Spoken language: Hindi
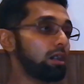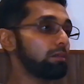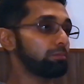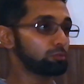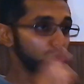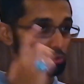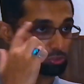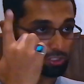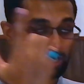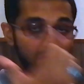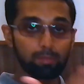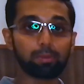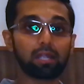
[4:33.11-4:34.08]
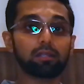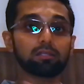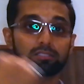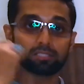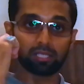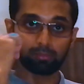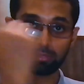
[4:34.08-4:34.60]
आप सोचने के
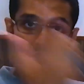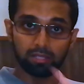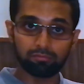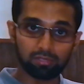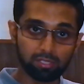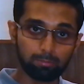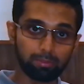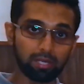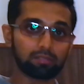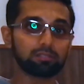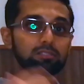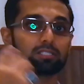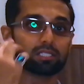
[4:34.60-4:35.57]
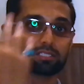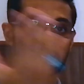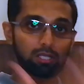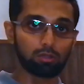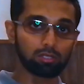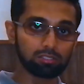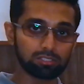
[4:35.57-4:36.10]
पैटर्न्स हैं बिहेवियर के पैटर्न्स हैं
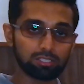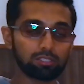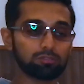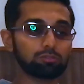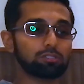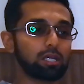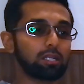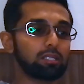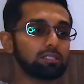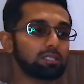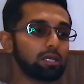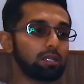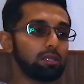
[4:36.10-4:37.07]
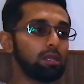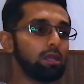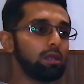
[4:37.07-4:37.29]
साइकोलॉजी के जो सारे के सारे